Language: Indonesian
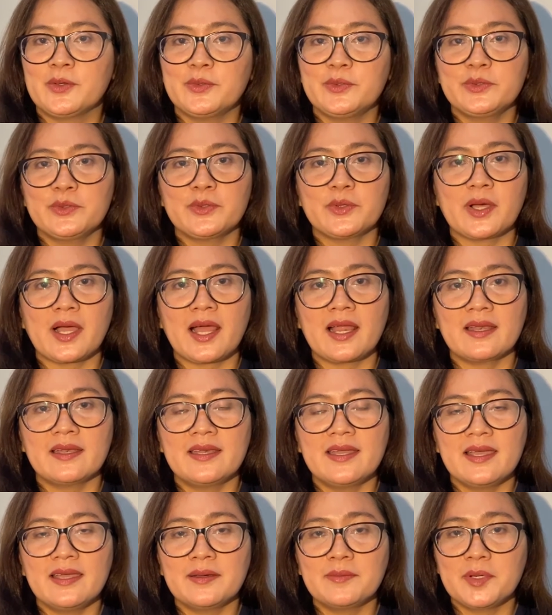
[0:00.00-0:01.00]
Untuk
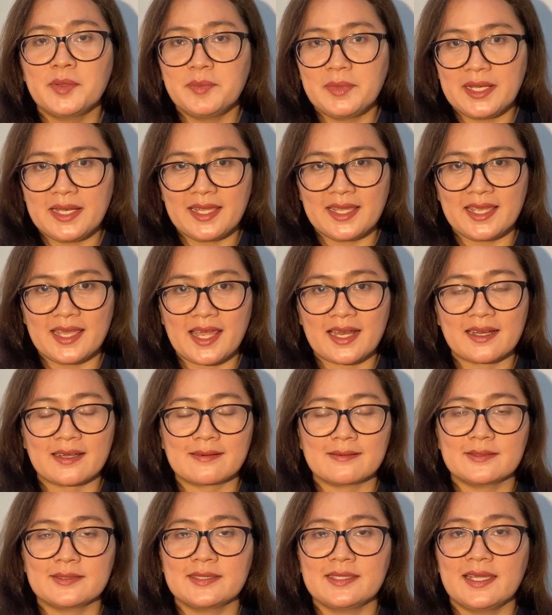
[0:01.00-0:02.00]
Anda yang memiliki anak
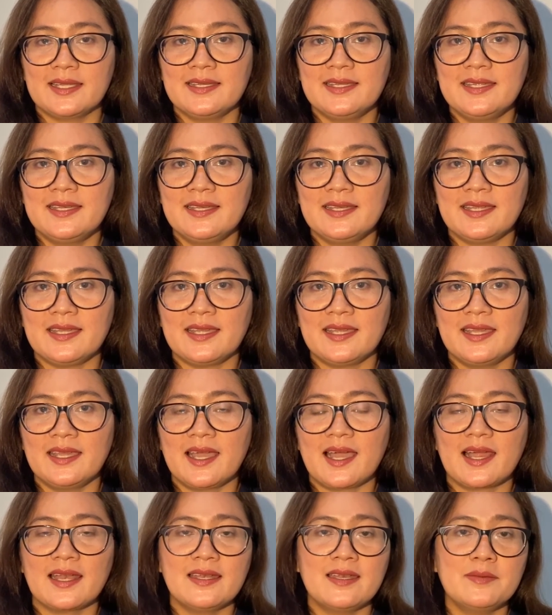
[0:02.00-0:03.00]
usia dini,
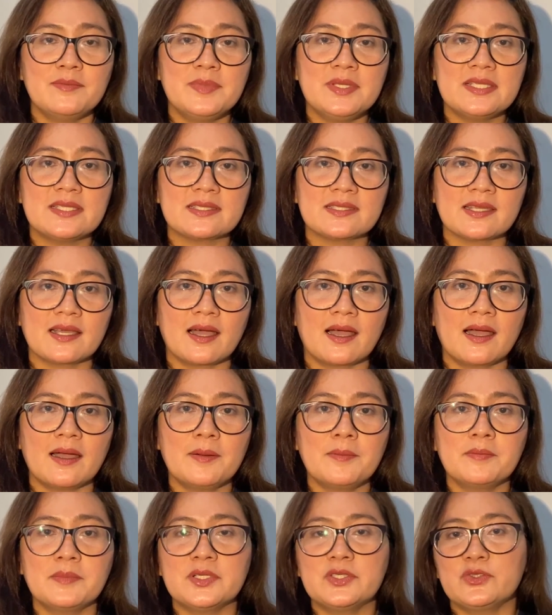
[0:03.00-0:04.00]
Anda bisa
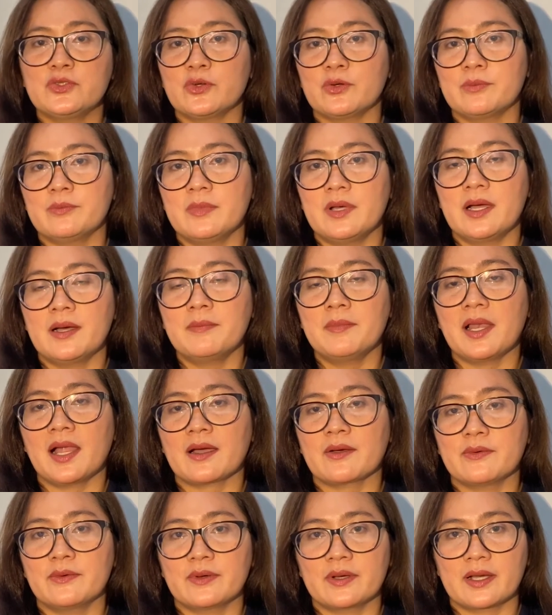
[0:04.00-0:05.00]
mencoba
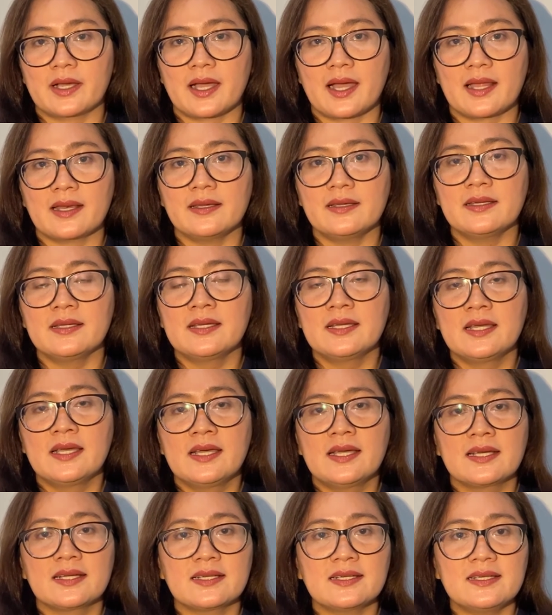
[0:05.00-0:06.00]
melakukan
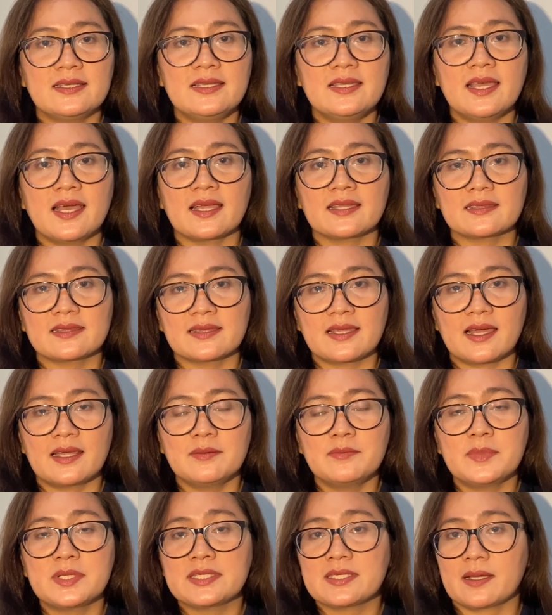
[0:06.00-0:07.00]

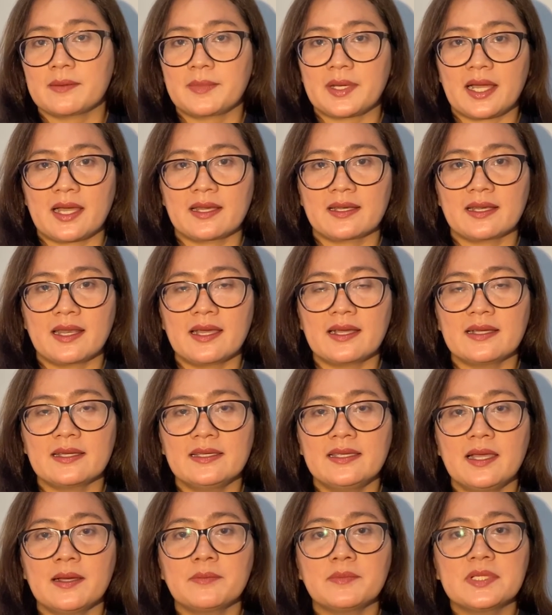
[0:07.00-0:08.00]
kegiatan bersama anak
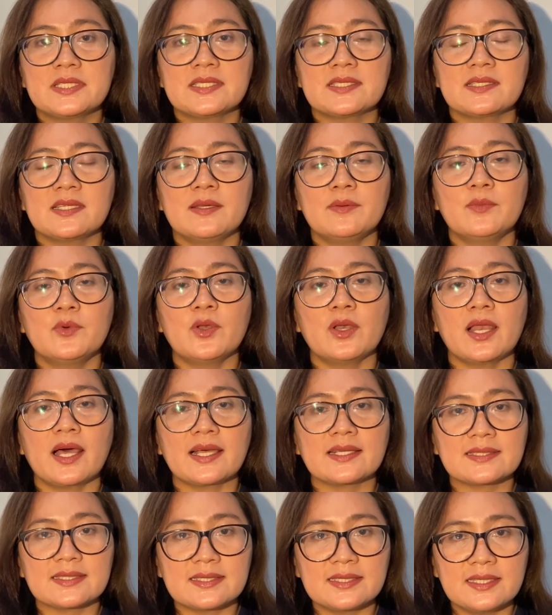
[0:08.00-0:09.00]
yang
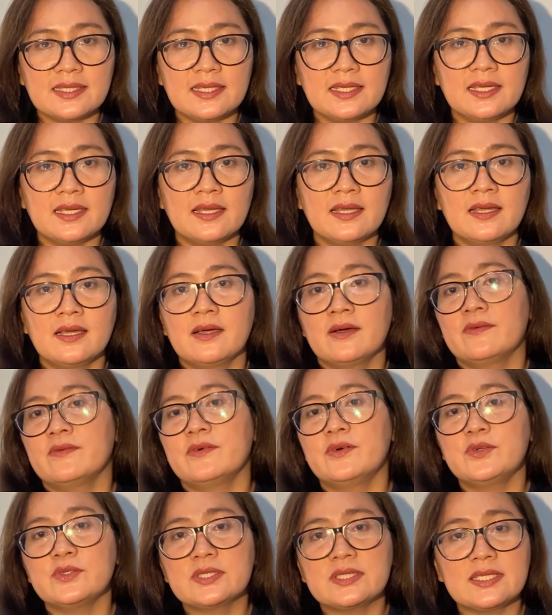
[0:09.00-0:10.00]
menstimulasi
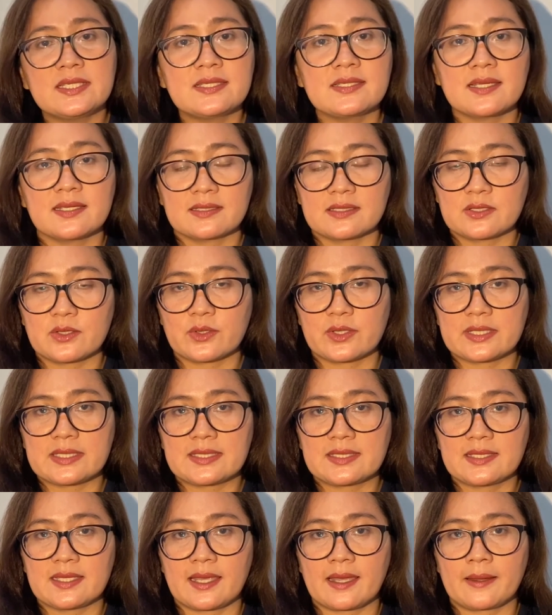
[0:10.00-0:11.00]
fungsi
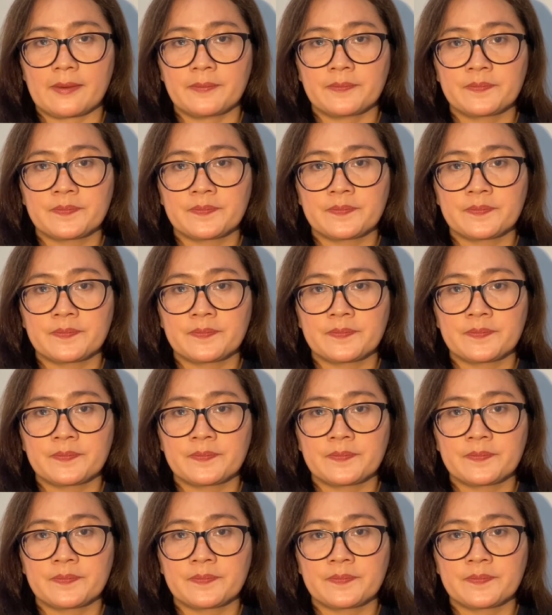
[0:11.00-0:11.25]
sensorisnya.